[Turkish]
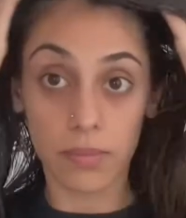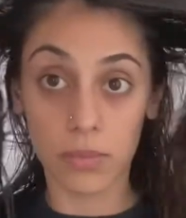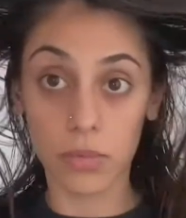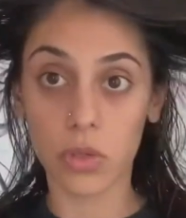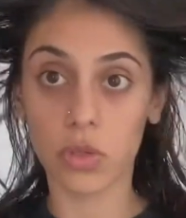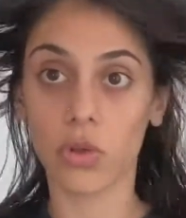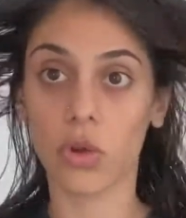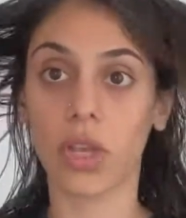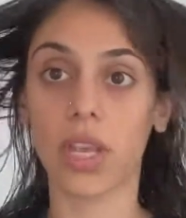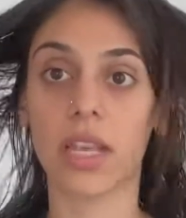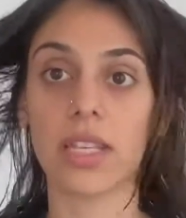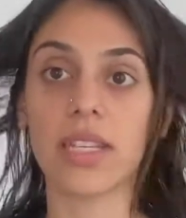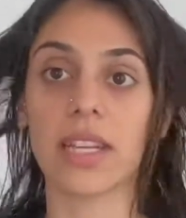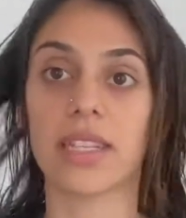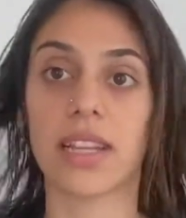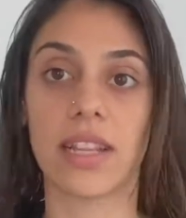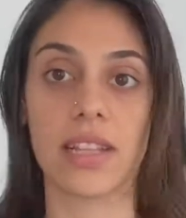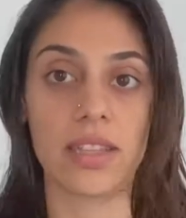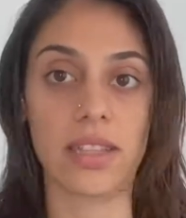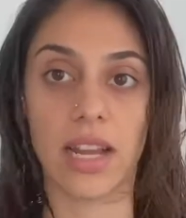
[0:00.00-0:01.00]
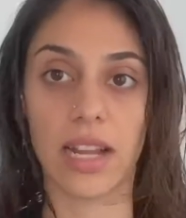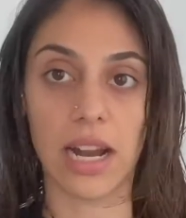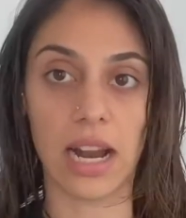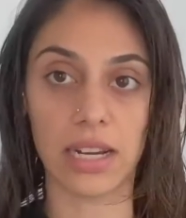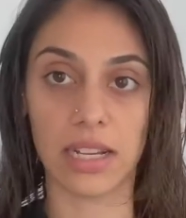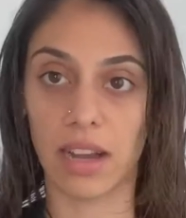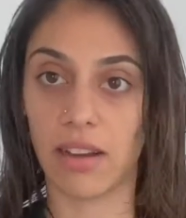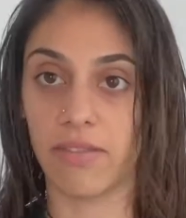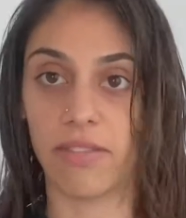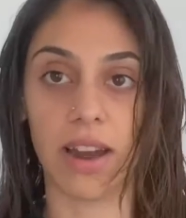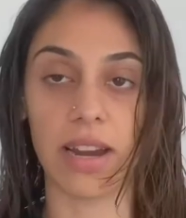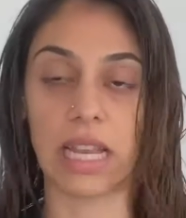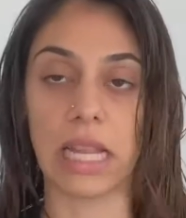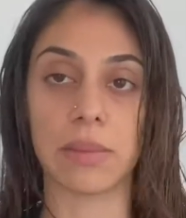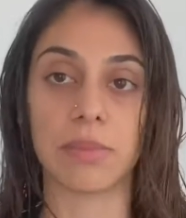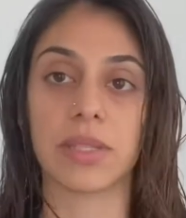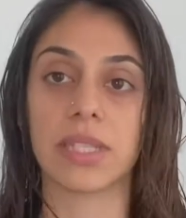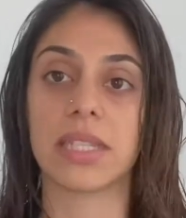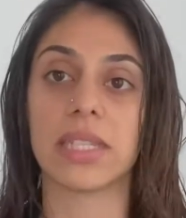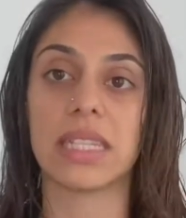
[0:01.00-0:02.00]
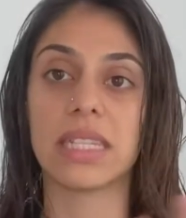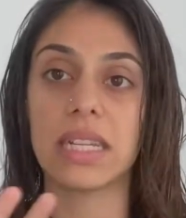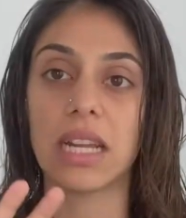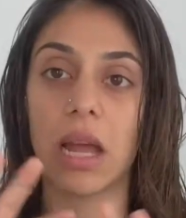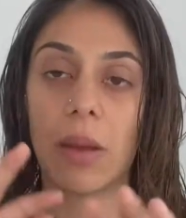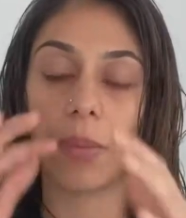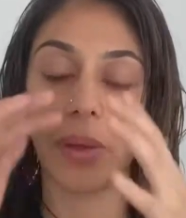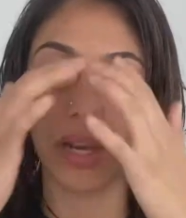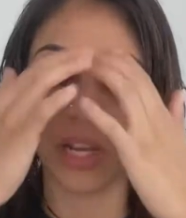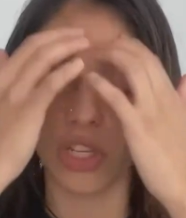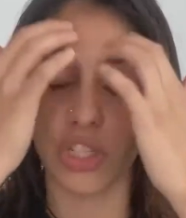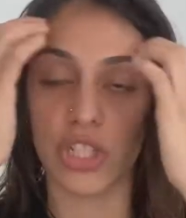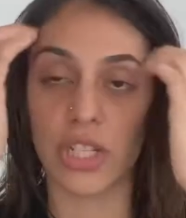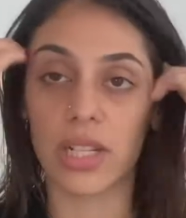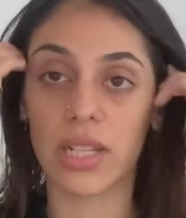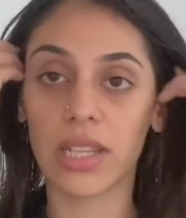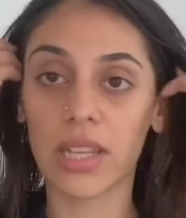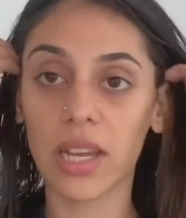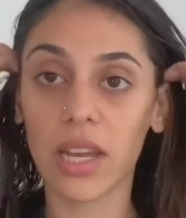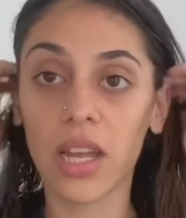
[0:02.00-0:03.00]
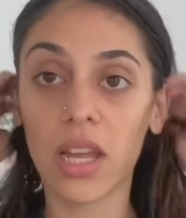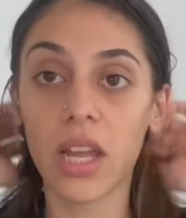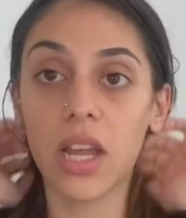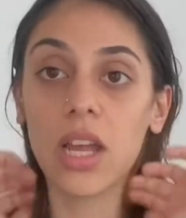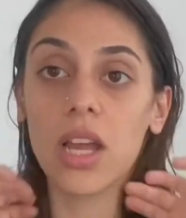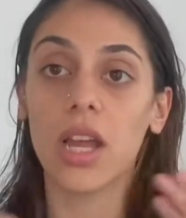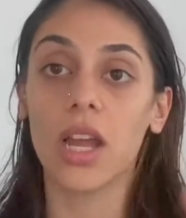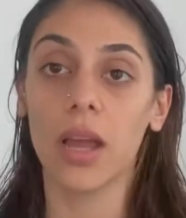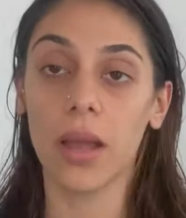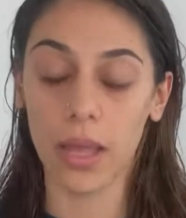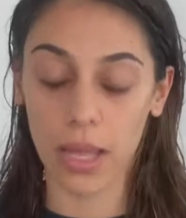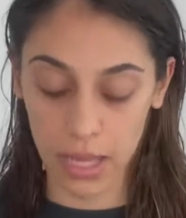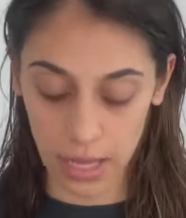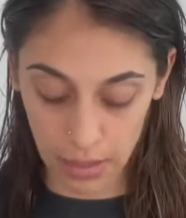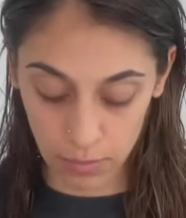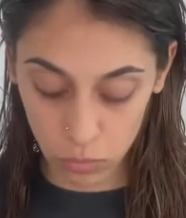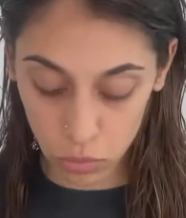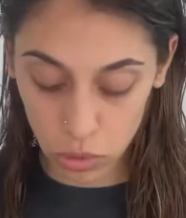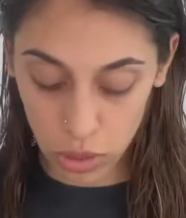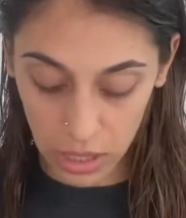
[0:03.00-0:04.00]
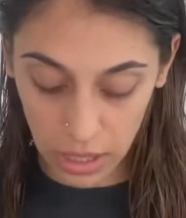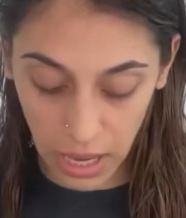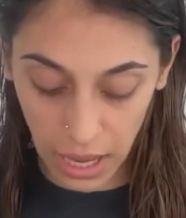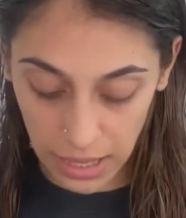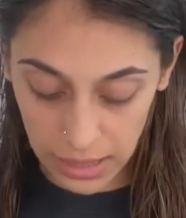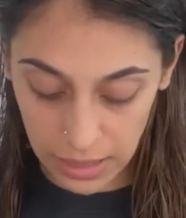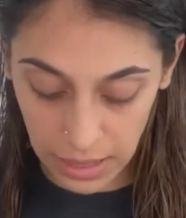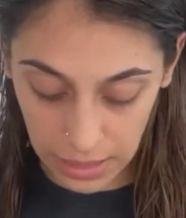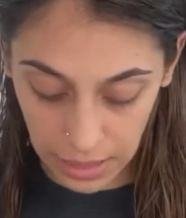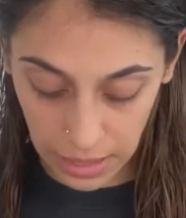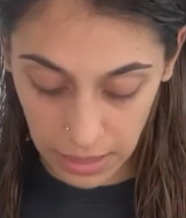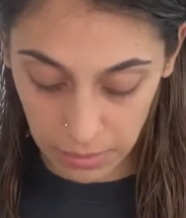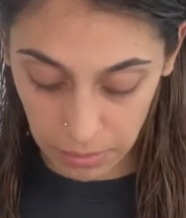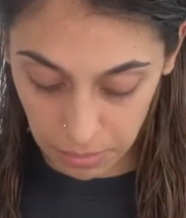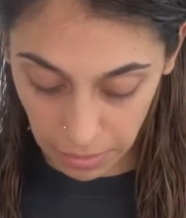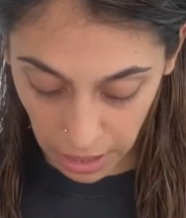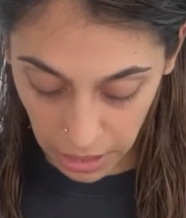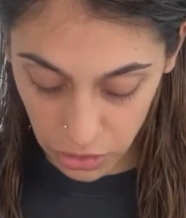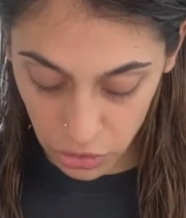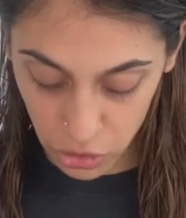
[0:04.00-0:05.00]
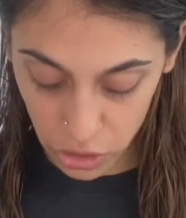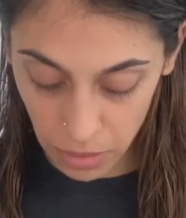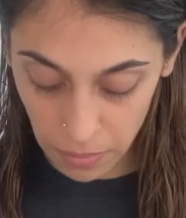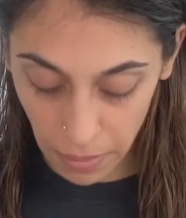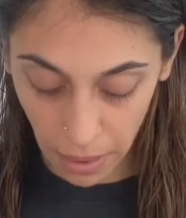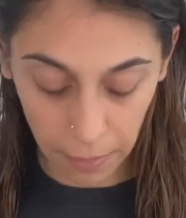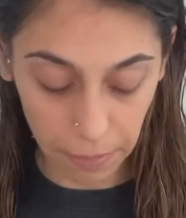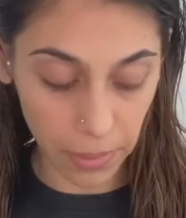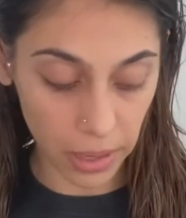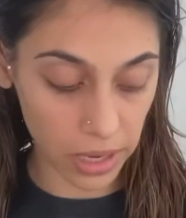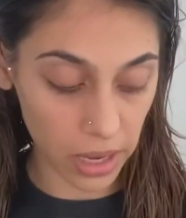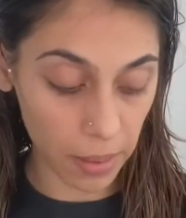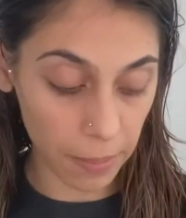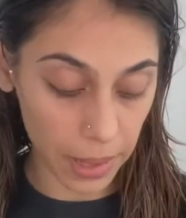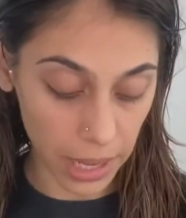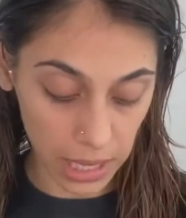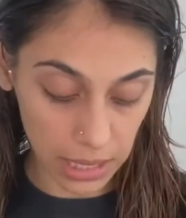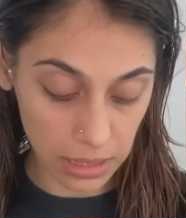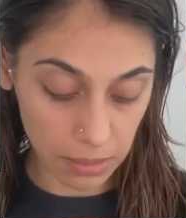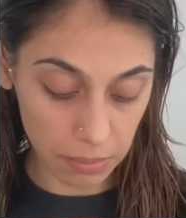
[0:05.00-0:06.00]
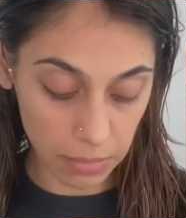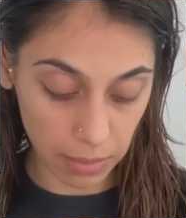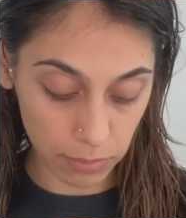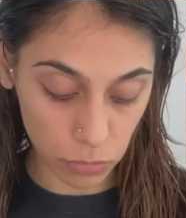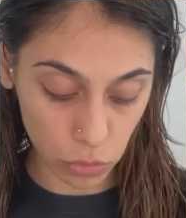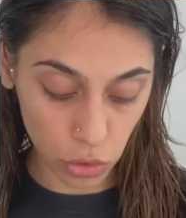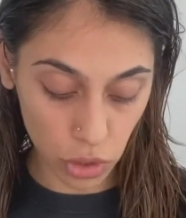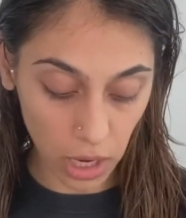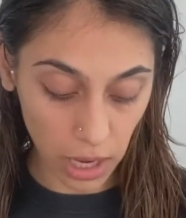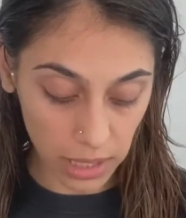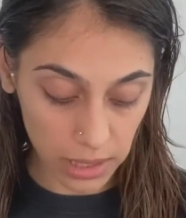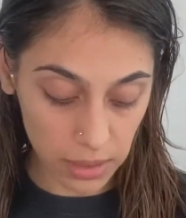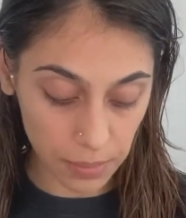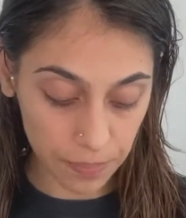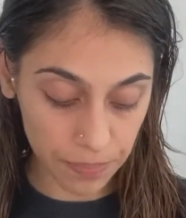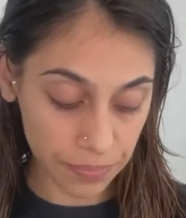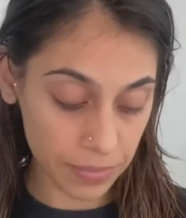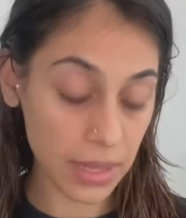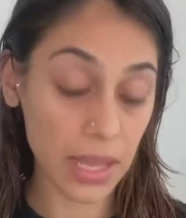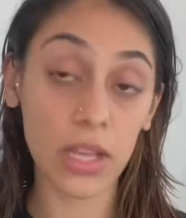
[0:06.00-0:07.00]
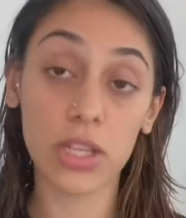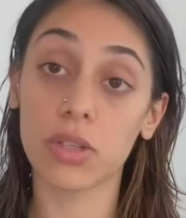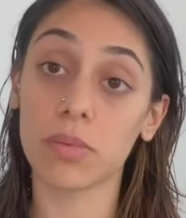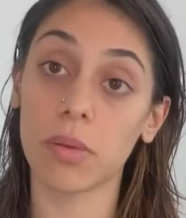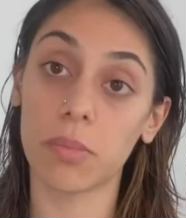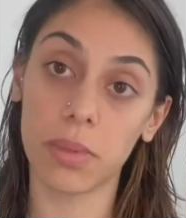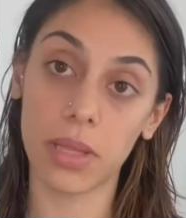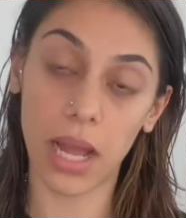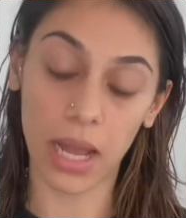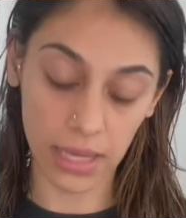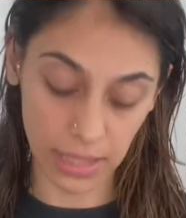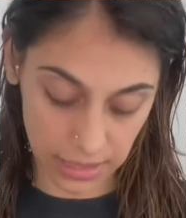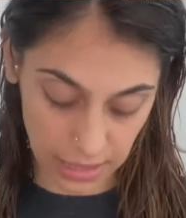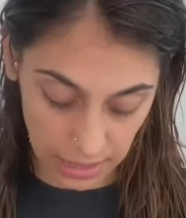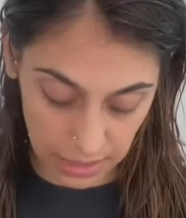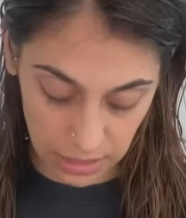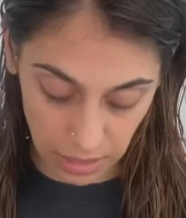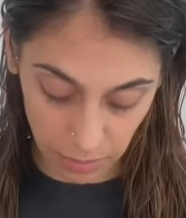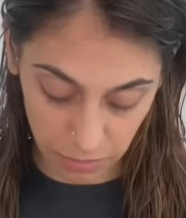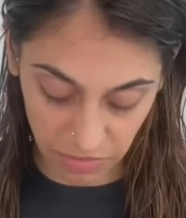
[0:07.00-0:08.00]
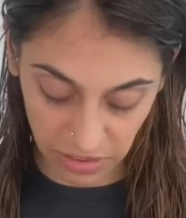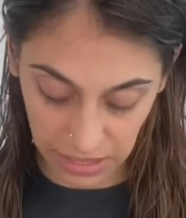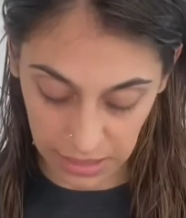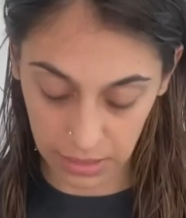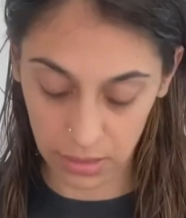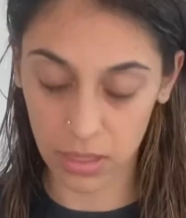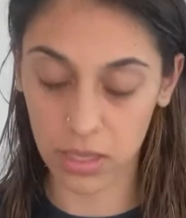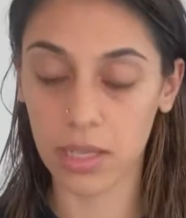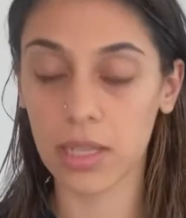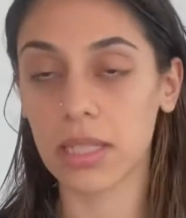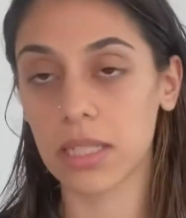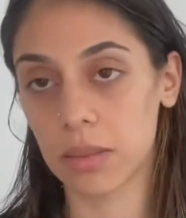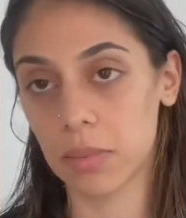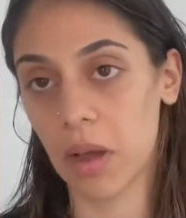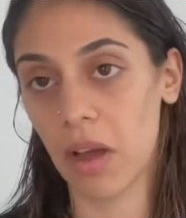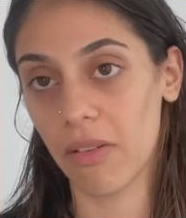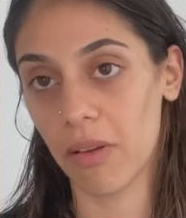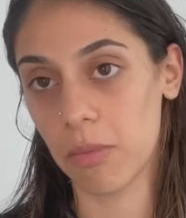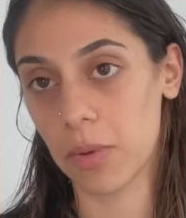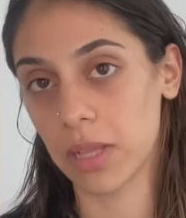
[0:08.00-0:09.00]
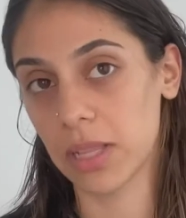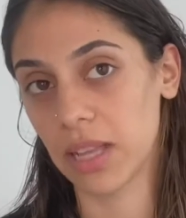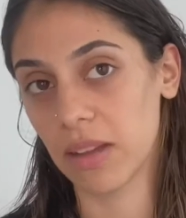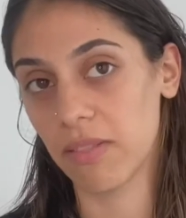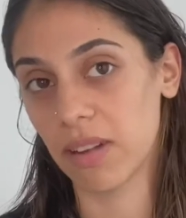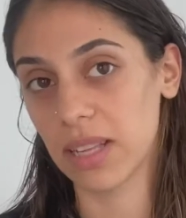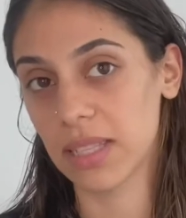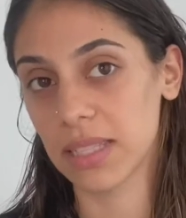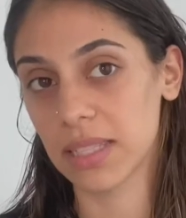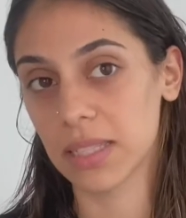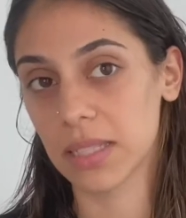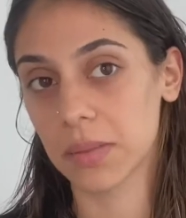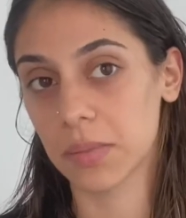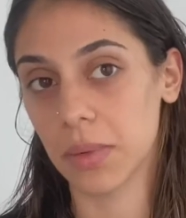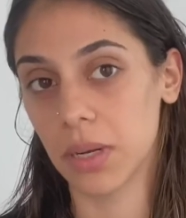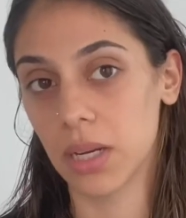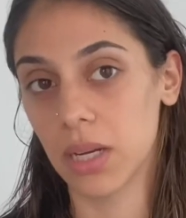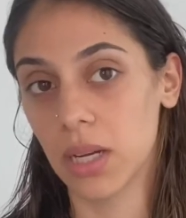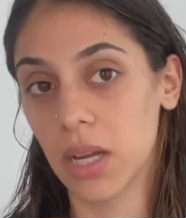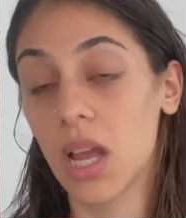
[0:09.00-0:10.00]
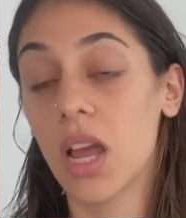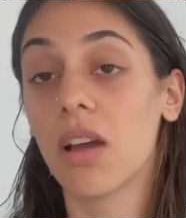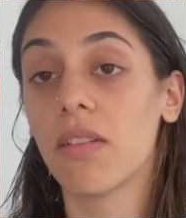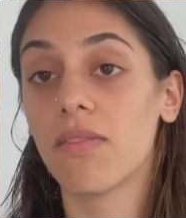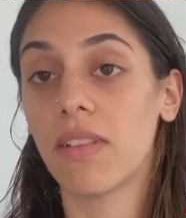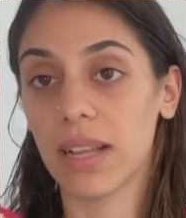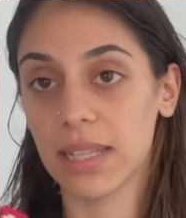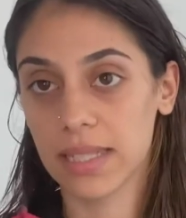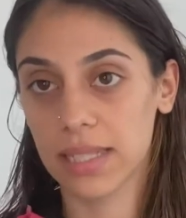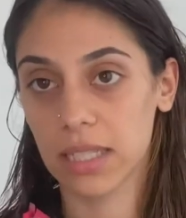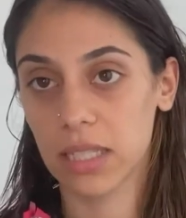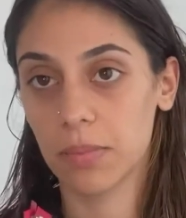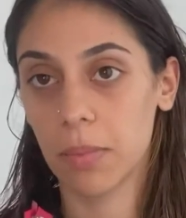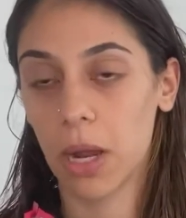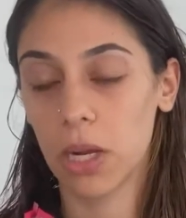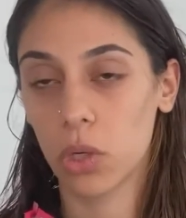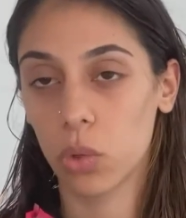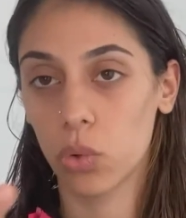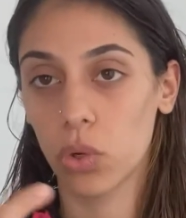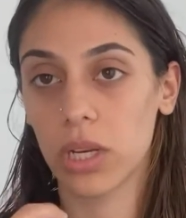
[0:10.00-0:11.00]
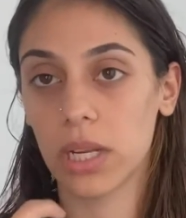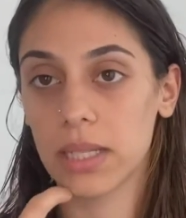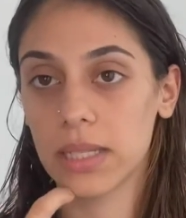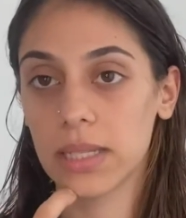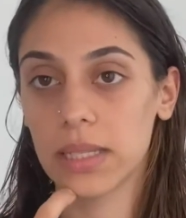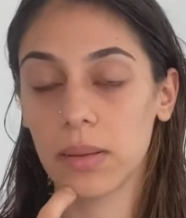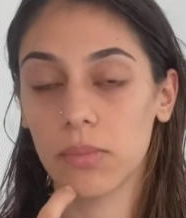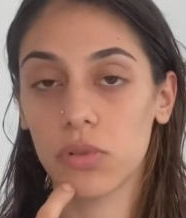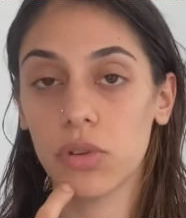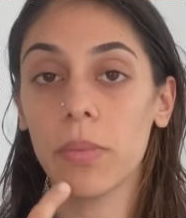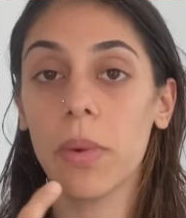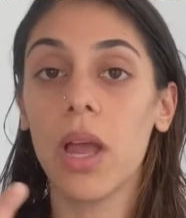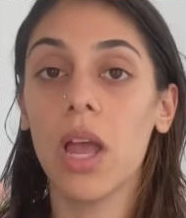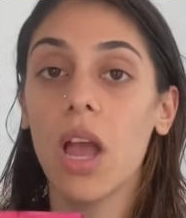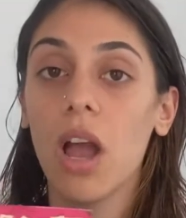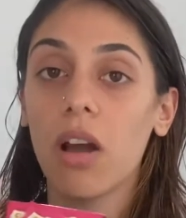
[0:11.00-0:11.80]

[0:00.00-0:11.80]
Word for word: Çok iyi. Zaten tararken fark etmişsinizdir. Hemen açıldı. E, mutlaka deneyin bence. Ben bayağı beğendim. Memnun kaldım. Şimdi bir daha gidersem ve gittiğim AVM'de Watsons mı? Watsons pardon gratis demişim.